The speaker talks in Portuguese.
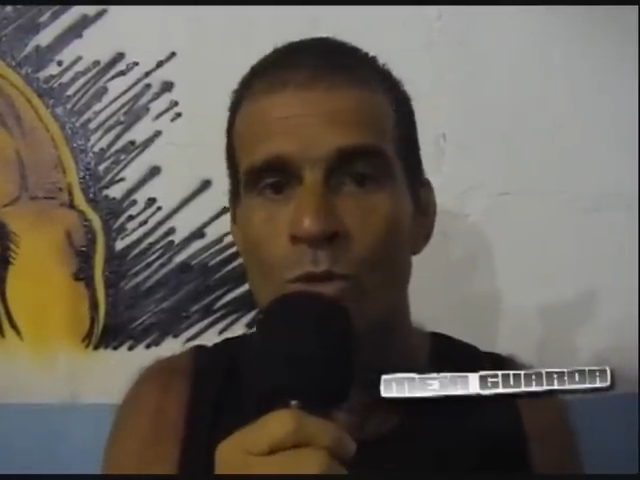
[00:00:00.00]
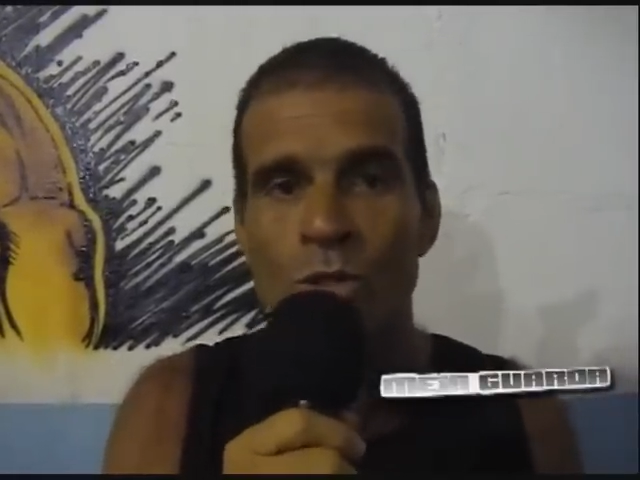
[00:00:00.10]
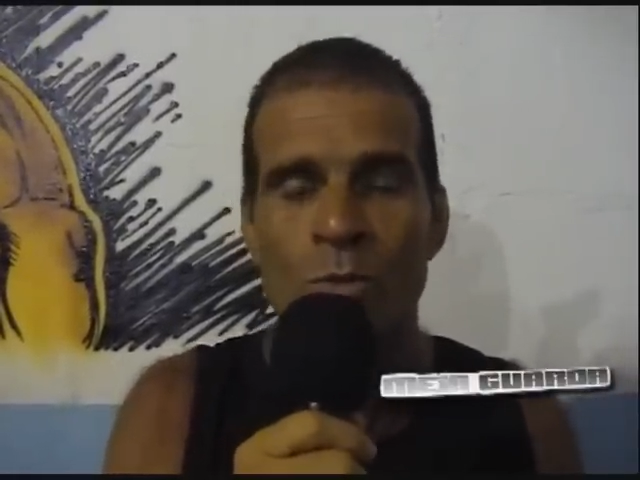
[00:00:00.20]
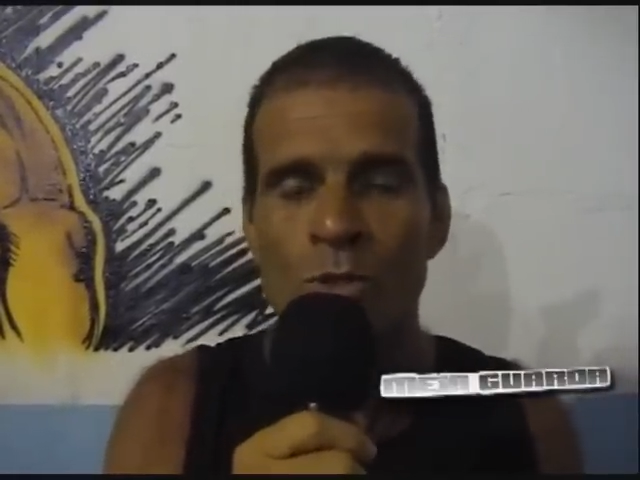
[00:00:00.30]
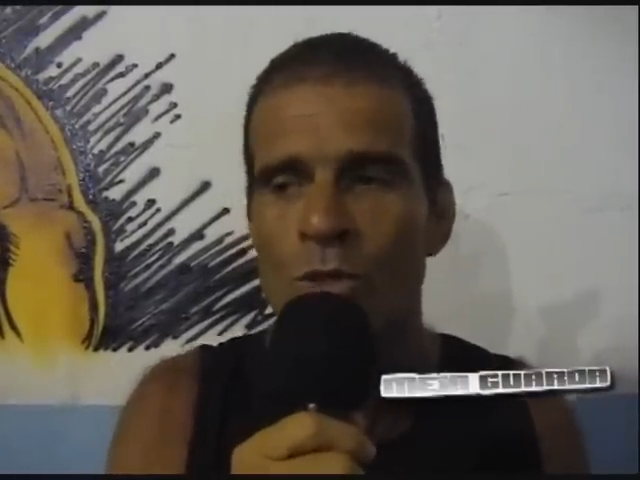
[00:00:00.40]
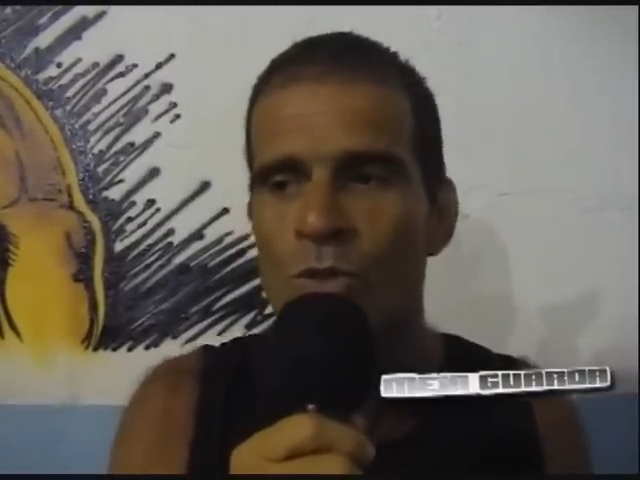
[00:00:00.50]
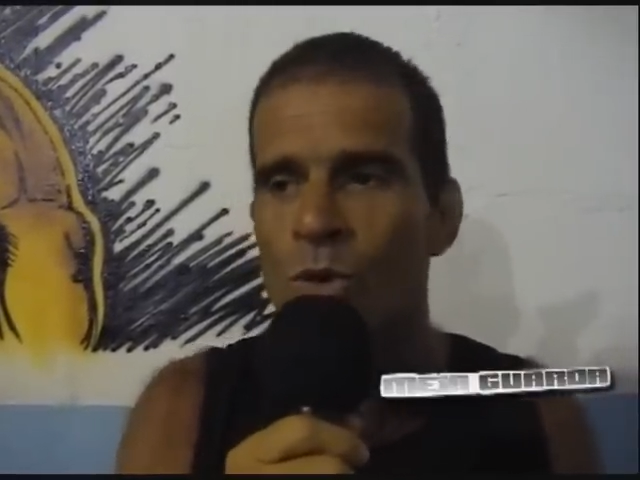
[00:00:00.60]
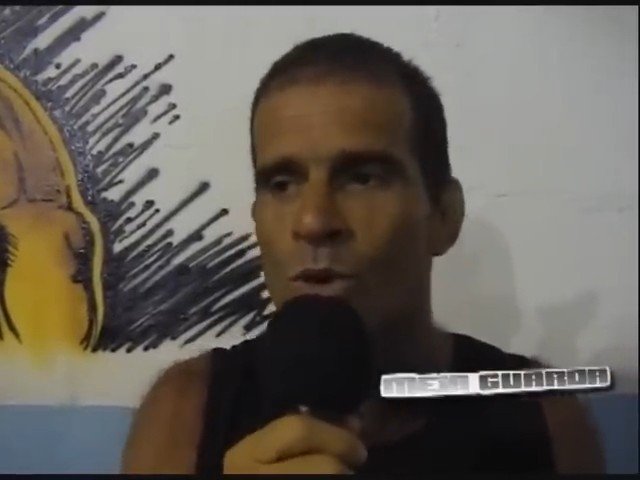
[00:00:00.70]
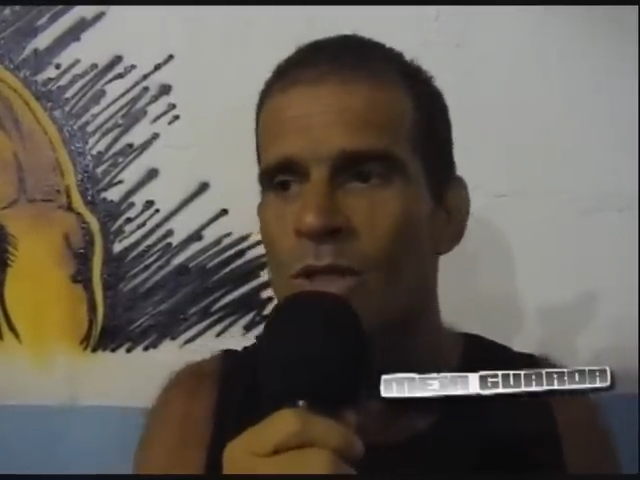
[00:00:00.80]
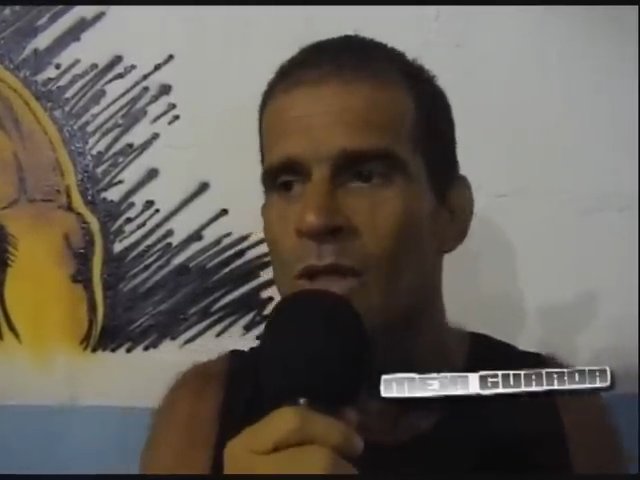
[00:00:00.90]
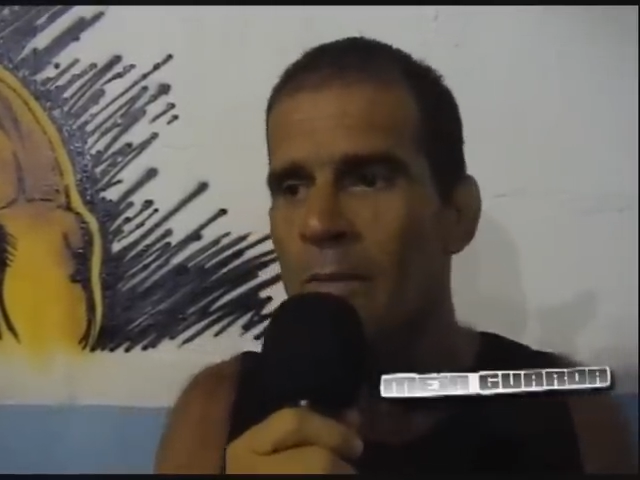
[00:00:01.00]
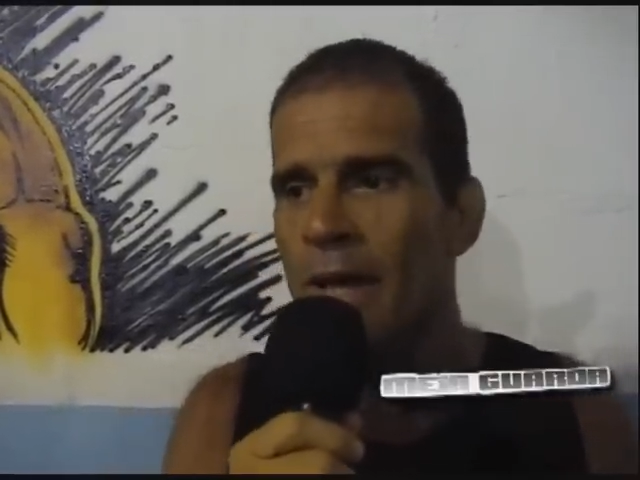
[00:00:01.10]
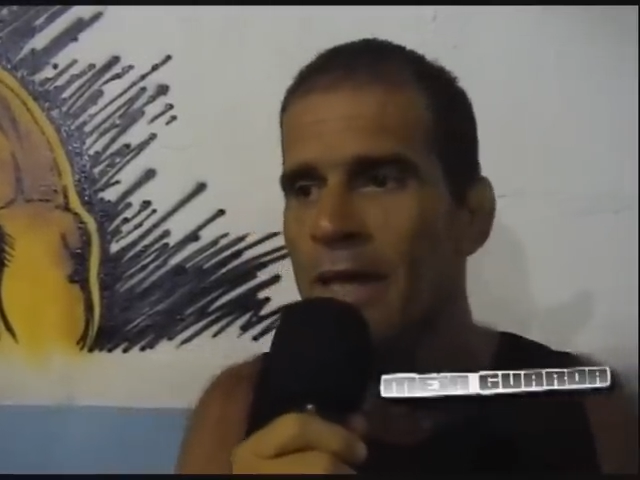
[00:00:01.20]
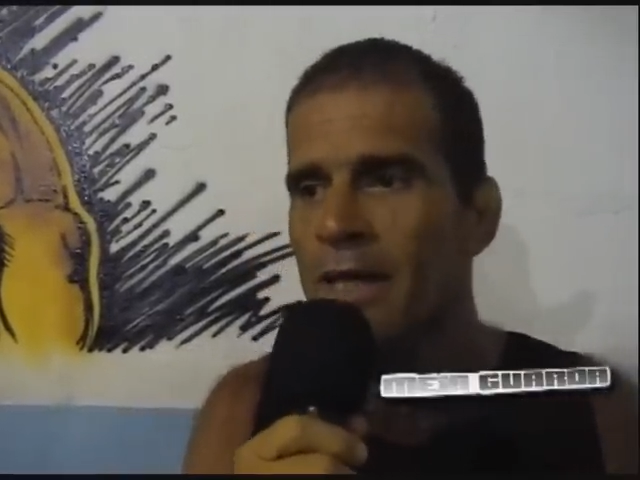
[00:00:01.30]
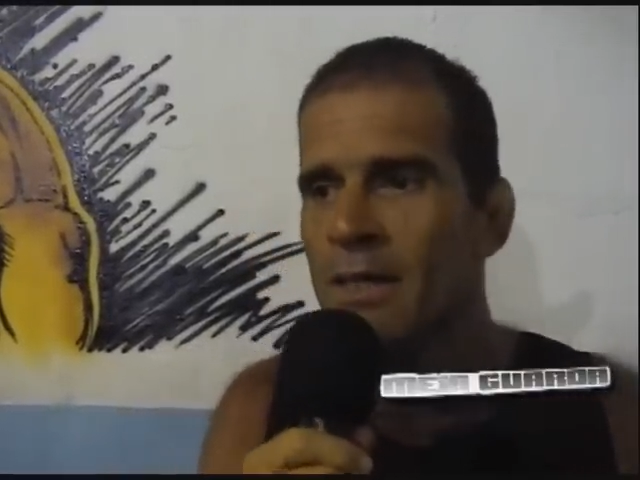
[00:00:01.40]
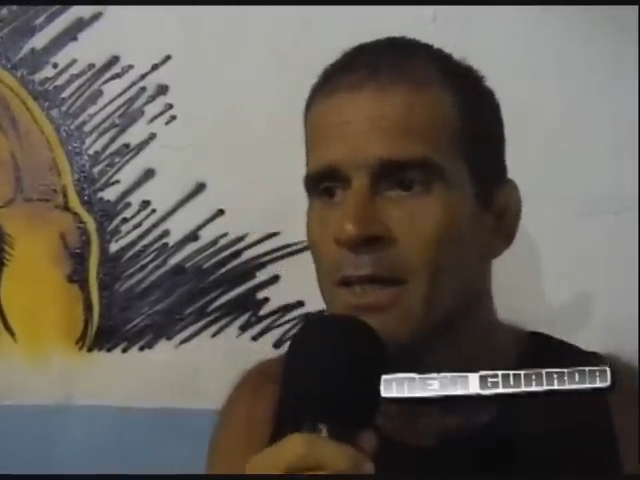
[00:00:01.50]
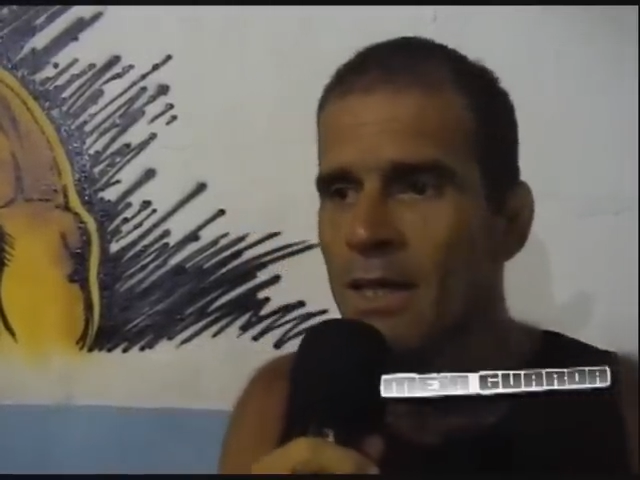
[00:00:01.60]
no, último Chotô também.